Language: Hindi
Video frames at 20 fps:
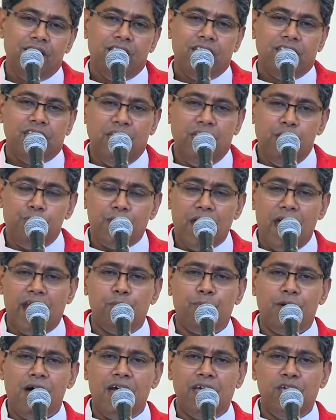कि
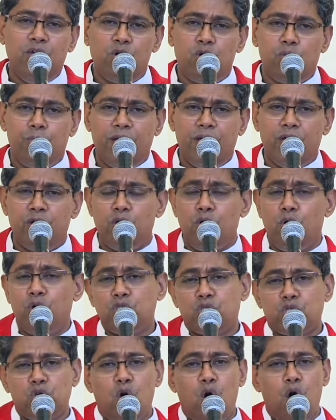प्यारे भाई और बहनों
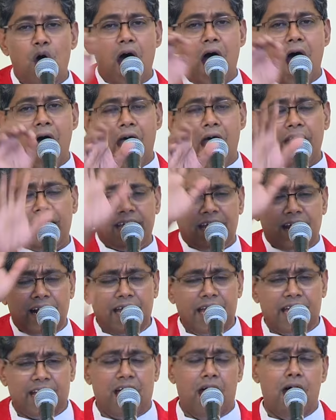जो आठ
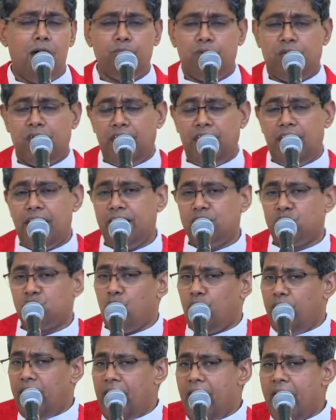घंटे काम किए
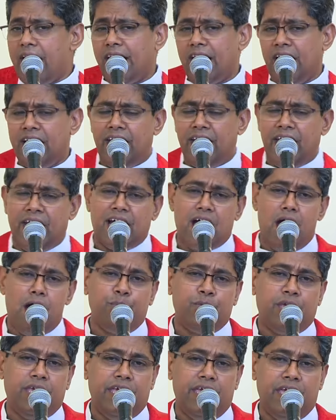जो एक घंटे
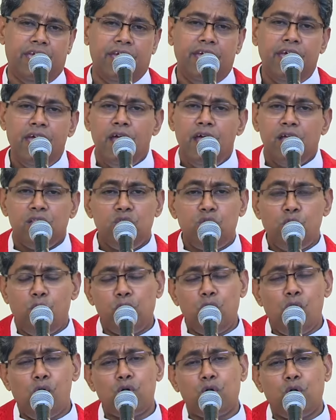काम किए
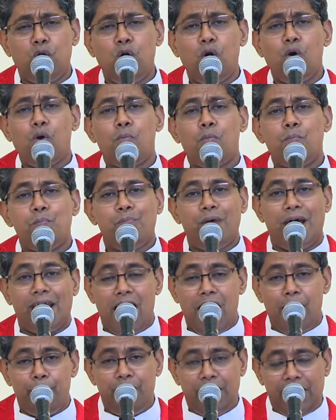दोनों को
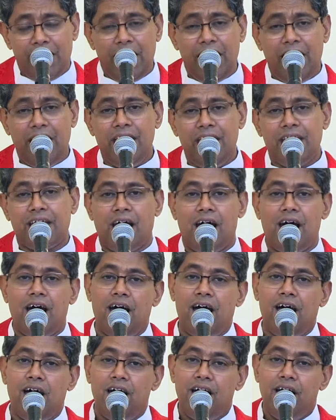बराबरी का
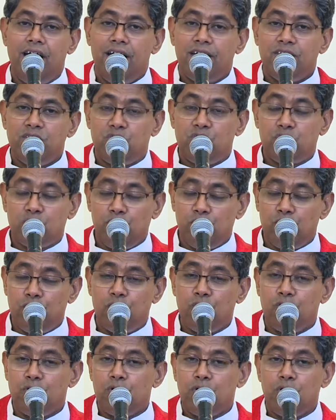जो
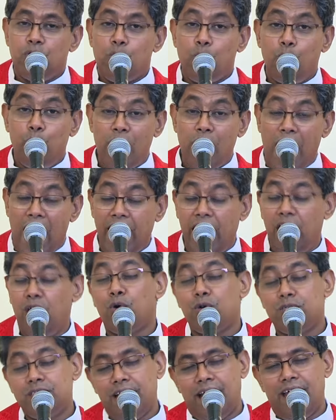व्यय
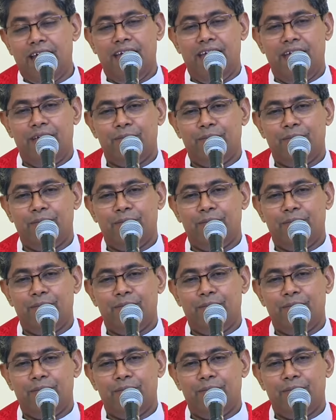होता है